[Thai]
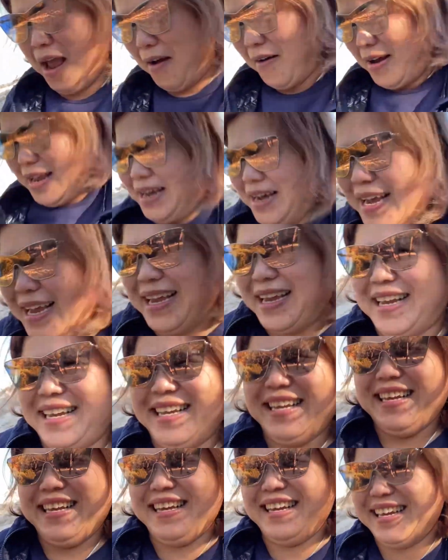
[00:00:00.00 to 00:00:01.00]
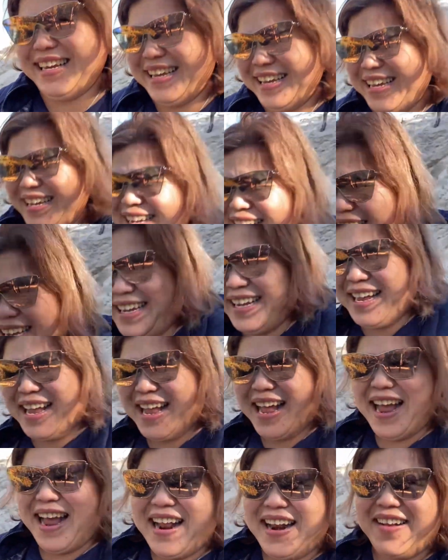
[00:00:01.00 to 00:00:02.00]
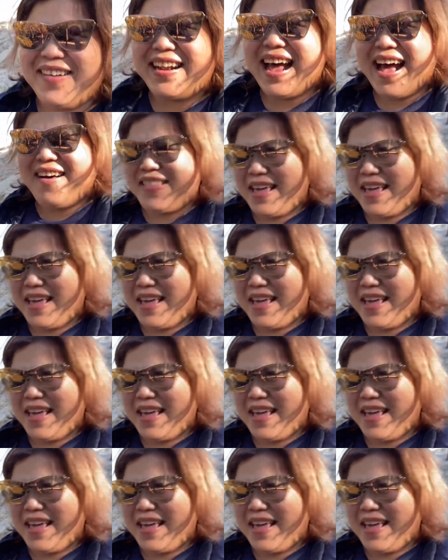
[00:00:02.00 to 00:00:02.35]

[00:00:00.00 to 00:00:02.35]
อุ้ยรองเท้า